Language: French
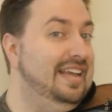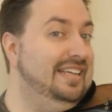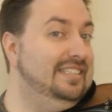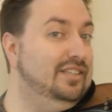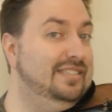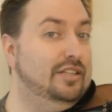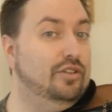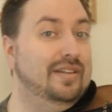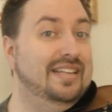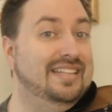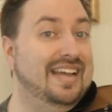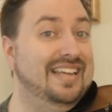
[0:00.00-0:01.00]
Et ça, c'est
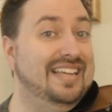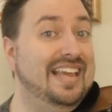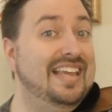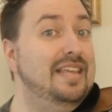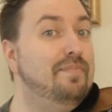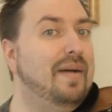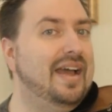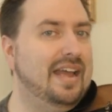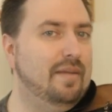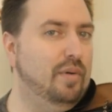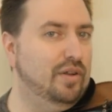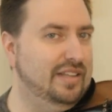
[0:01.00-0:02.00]
un détail qui est
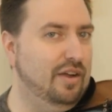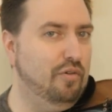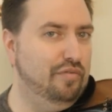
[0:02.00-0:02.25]
hyper important au